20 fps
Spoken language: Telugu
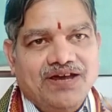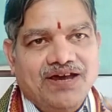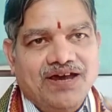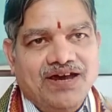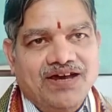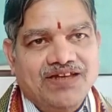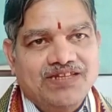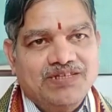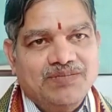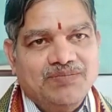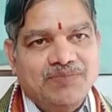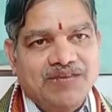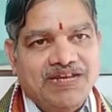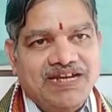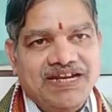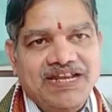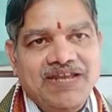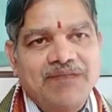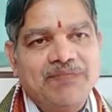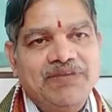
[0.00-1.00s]
ఆ
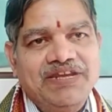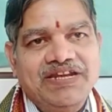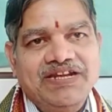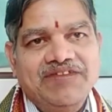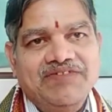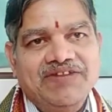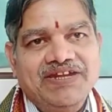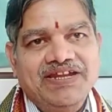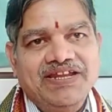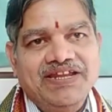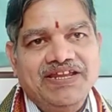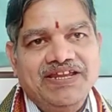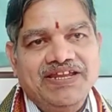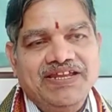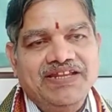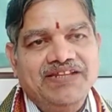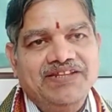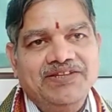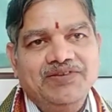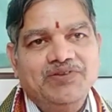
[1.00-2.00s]
స్మరణీయమైనటువంటి
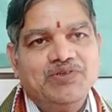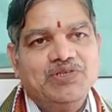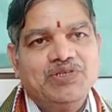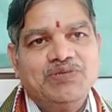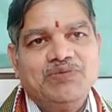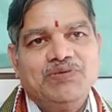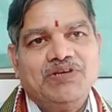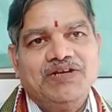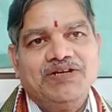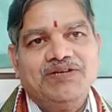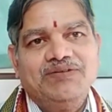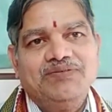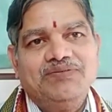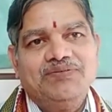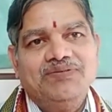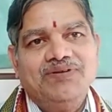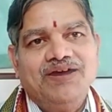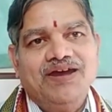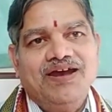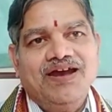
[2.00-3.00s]
ఈ దినోత్సవం నాడు
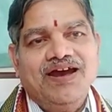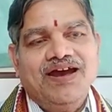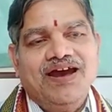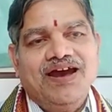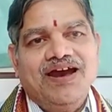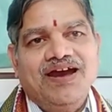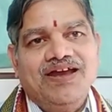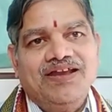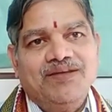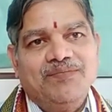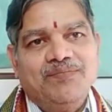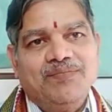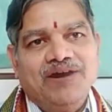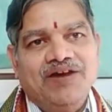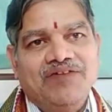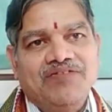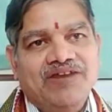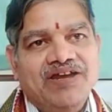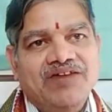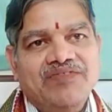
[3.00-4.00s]
ఆయన
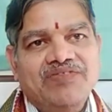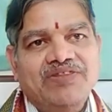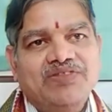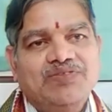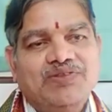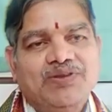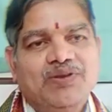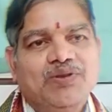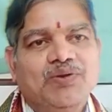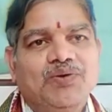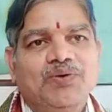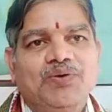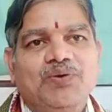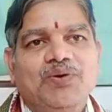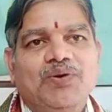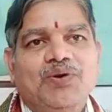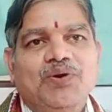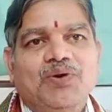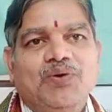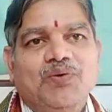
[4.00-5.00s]
భావకవిత్వంలో
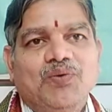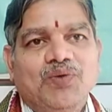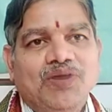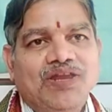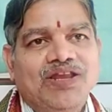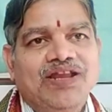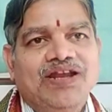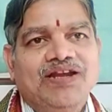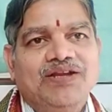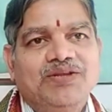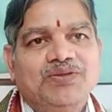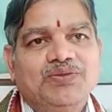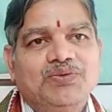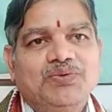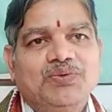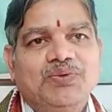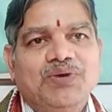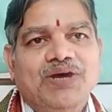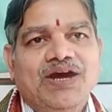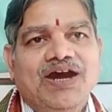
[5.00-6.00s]
ఒలలాడుతూ
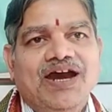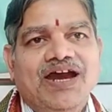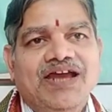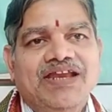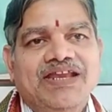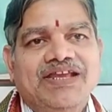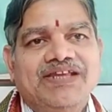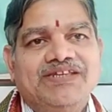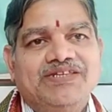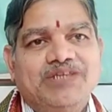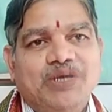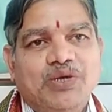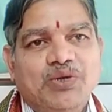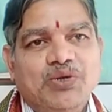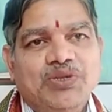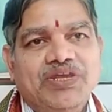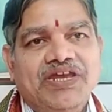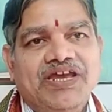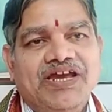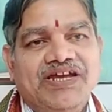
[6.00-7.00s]
ఆయనకి
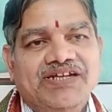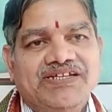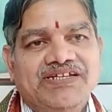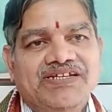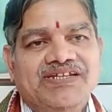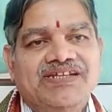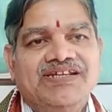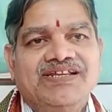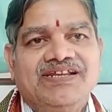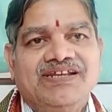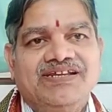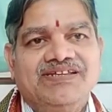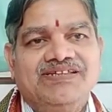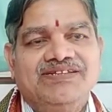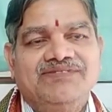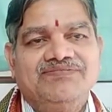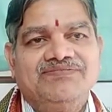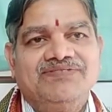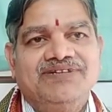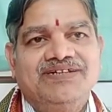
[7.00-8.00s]
సహృదయ అక్షర
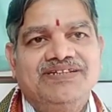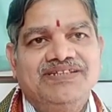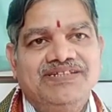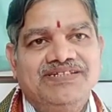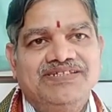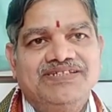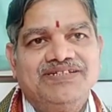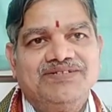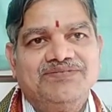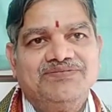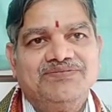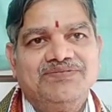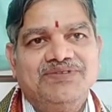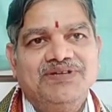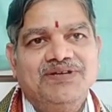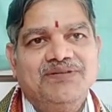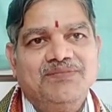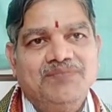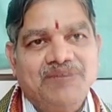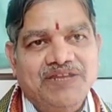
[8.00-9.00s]
నీరాజనం అందించడం
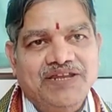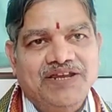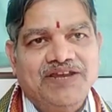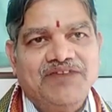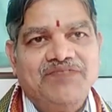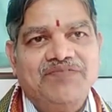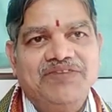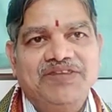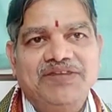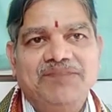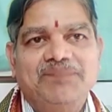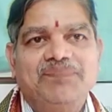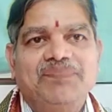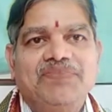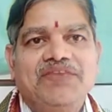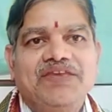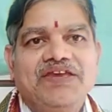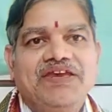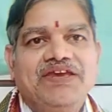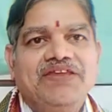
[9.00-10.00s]
మన యొక్క విధి
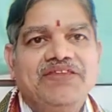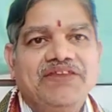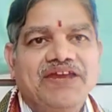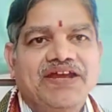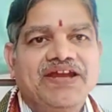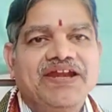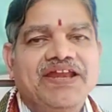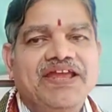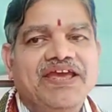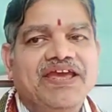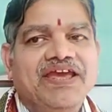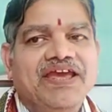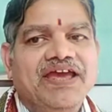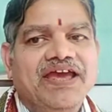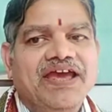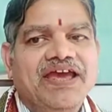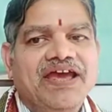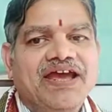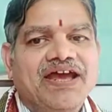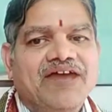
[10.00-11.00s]
ఎందుకంటే
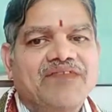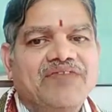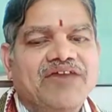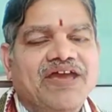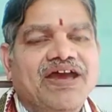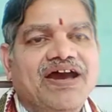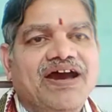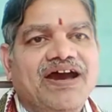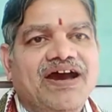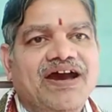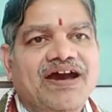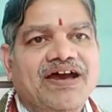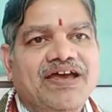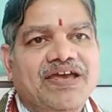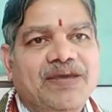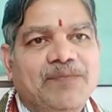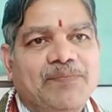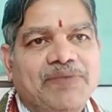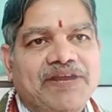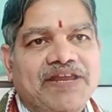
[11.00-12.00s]
కవిగా
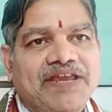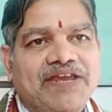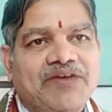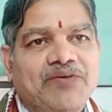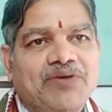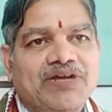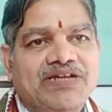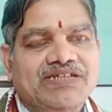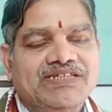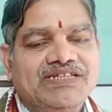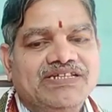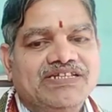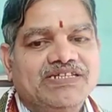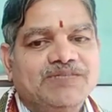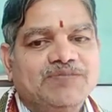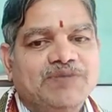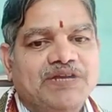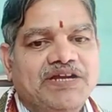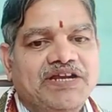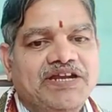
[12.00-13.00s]
ఎప్పటికీ కూడా
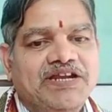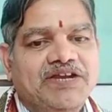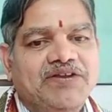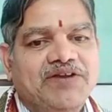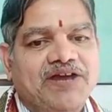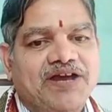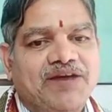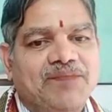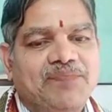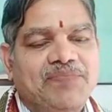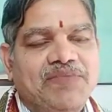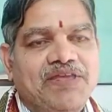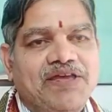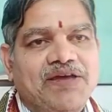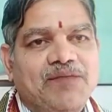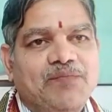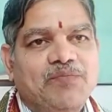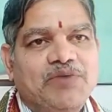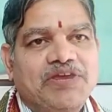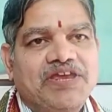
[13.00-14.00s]
చిరస్మరణీయుడిగా
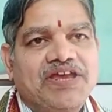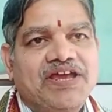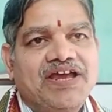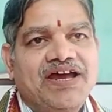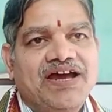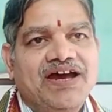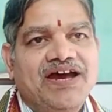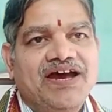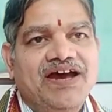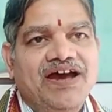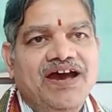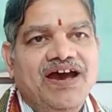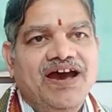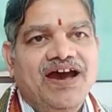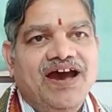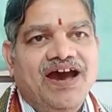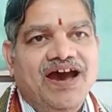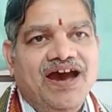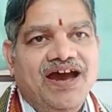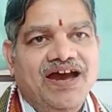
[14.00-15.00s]
ముఖ్యంగా
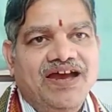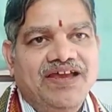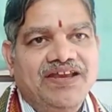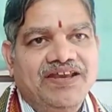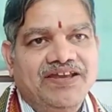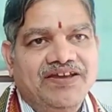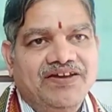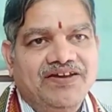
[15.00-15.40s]
ఆయన